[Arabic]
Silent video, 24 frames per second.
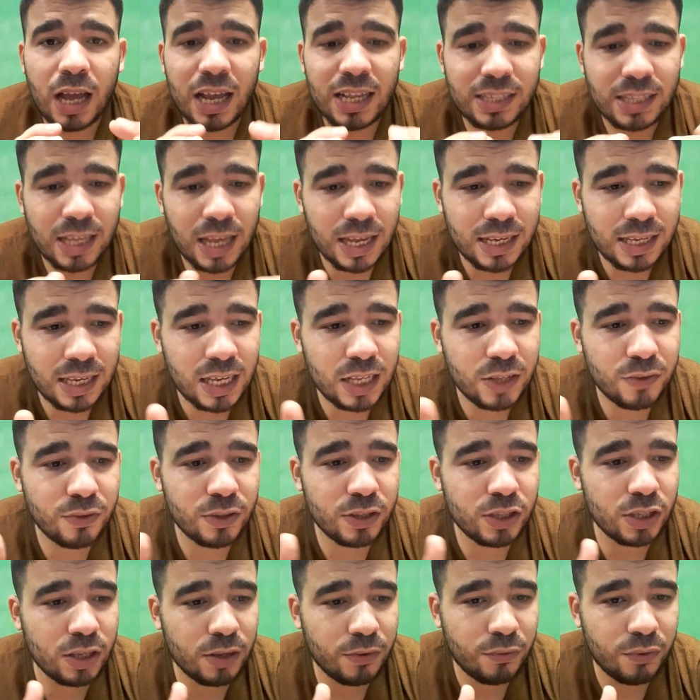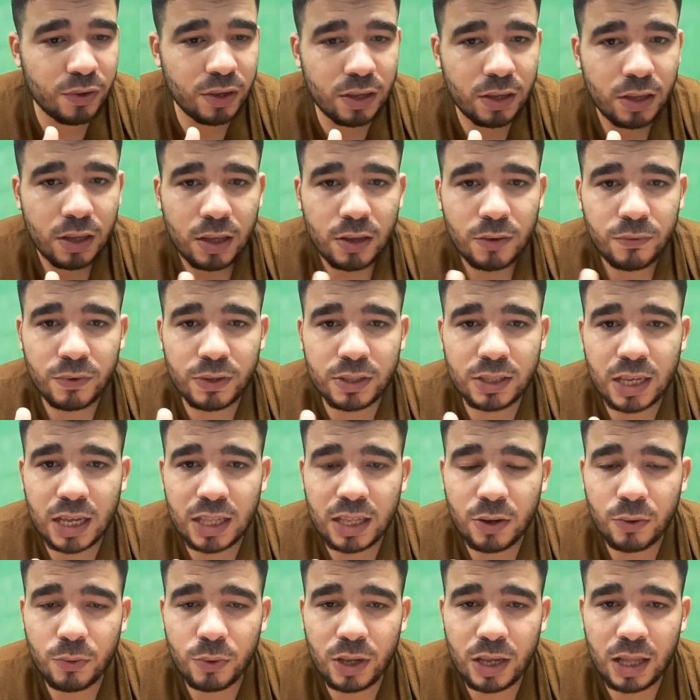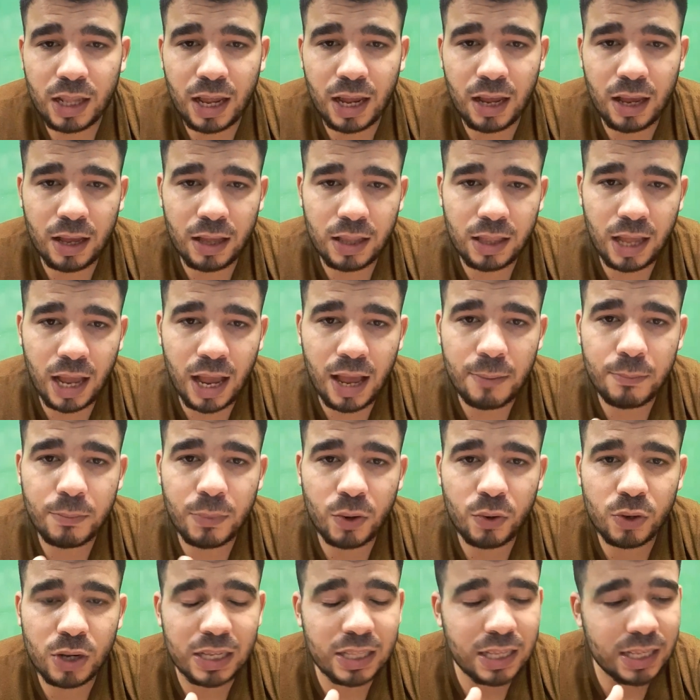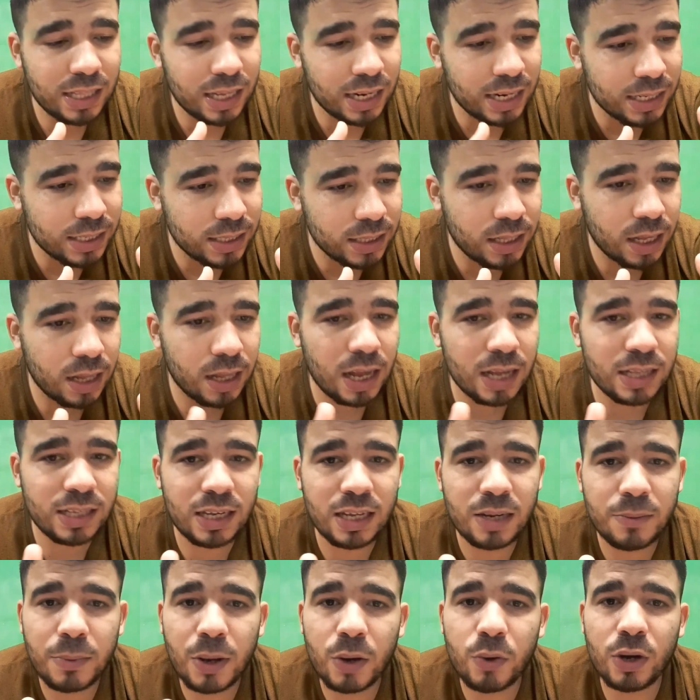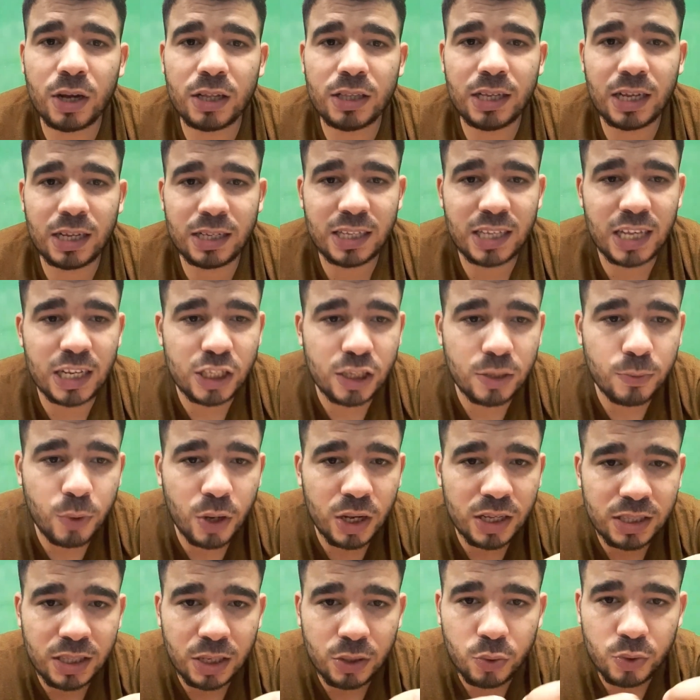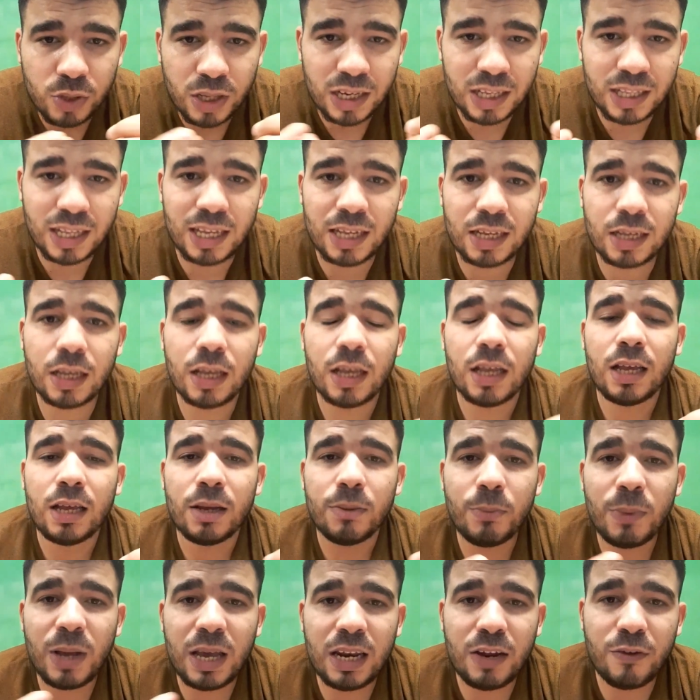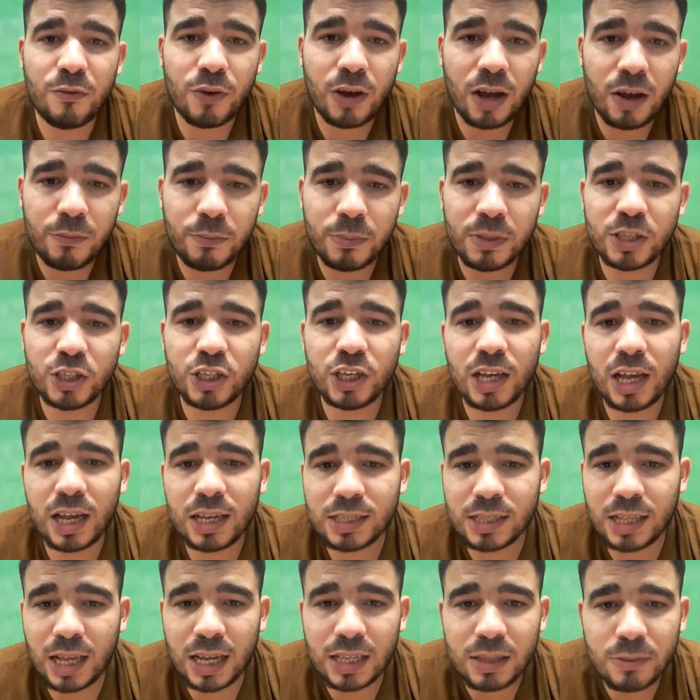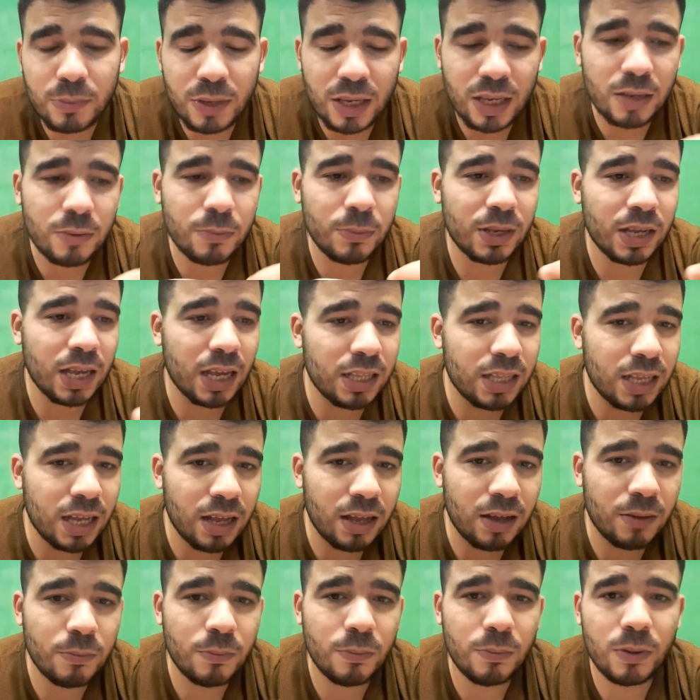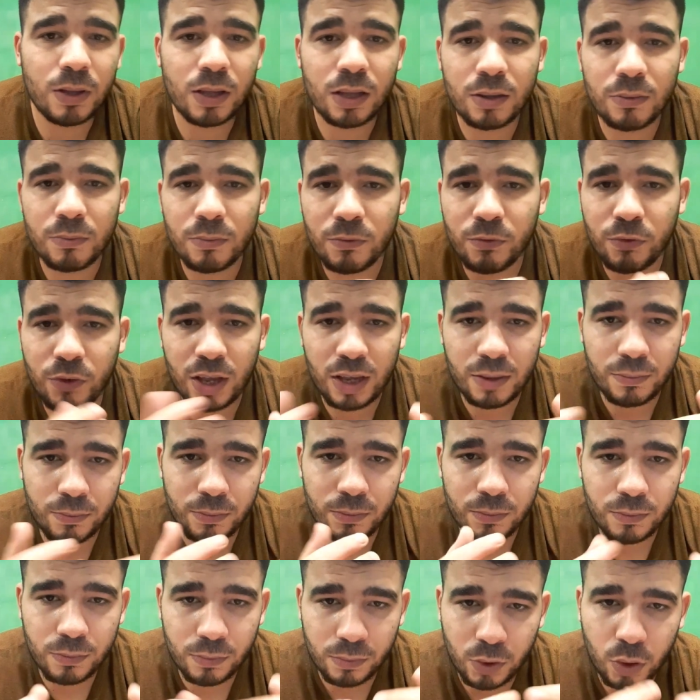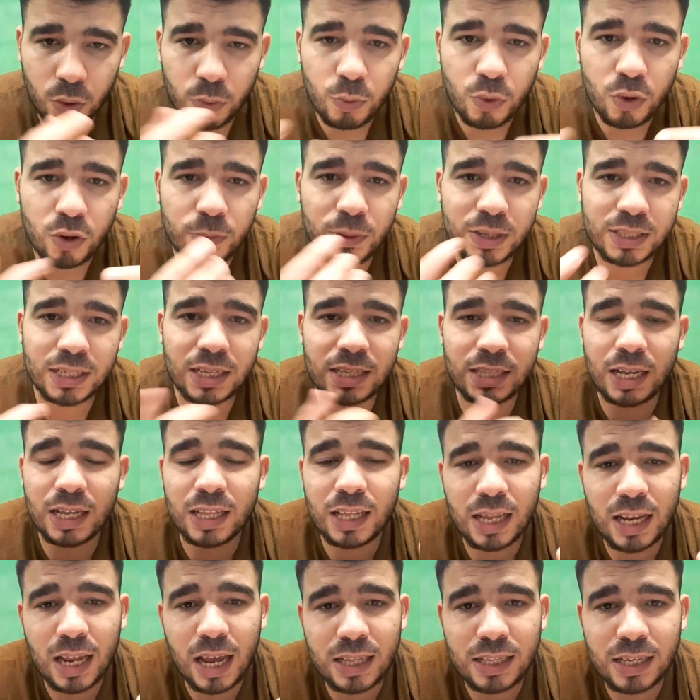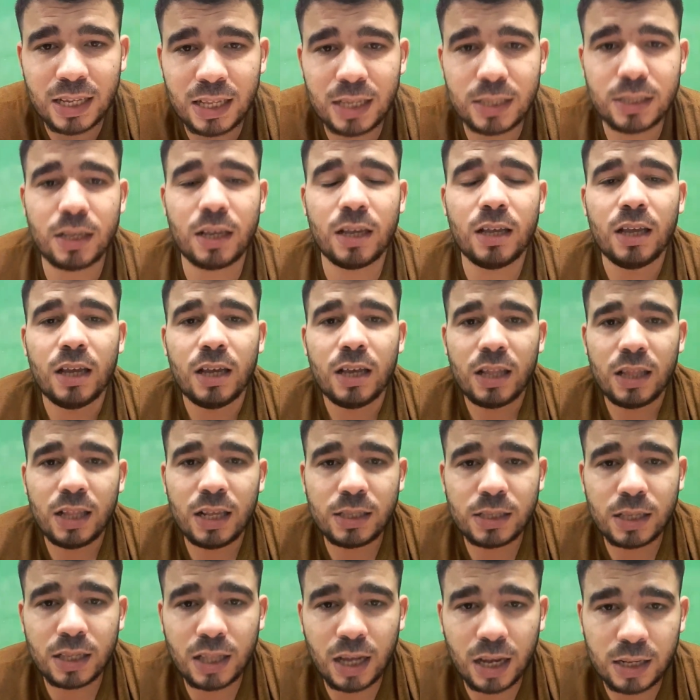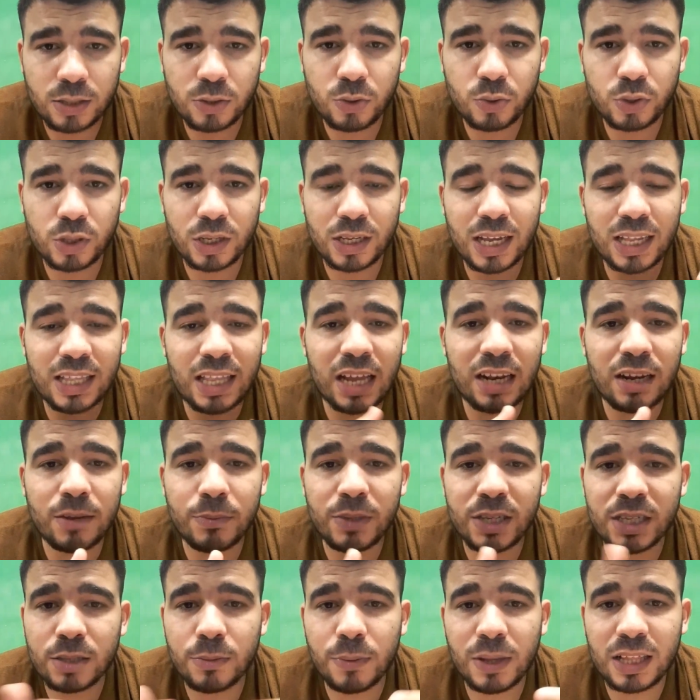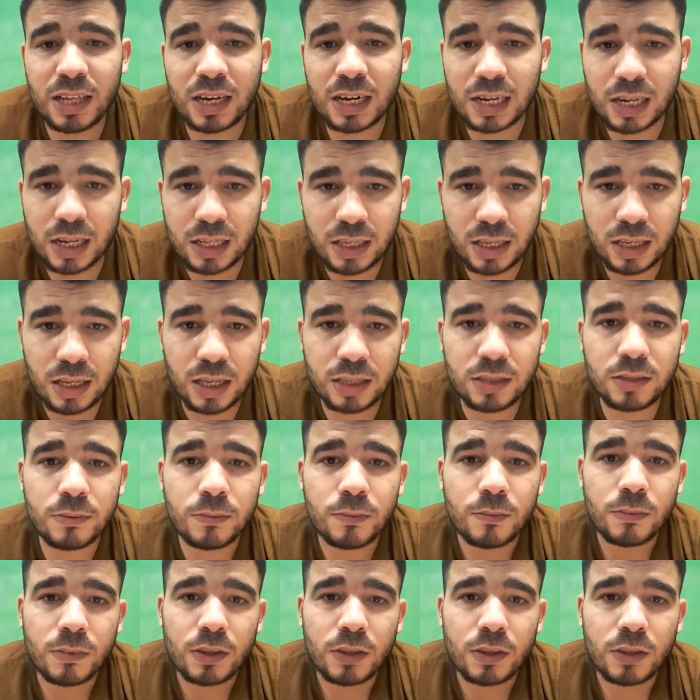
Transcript: أنت أكيد في في في الثانوية العامة وكذا درست هذه المواد يعني يجب أن تكون لديك معرفة بالجهاز العظمي بكذا فاهم أمور بسيطة أنا هذا ليس ليس تخصصي كذلك بالنسبة للرياضيات